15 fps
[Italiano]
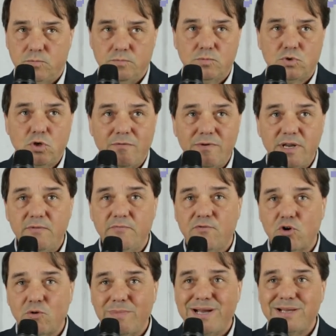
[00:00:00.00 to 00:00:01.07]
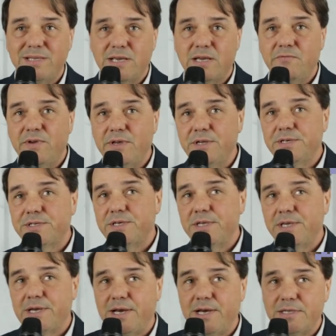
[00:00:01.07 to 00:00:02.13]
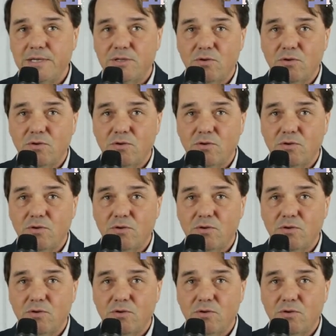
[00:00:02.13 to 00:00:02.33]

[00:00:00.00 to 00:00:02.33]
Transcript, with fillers: dove l'informatica viene insegnata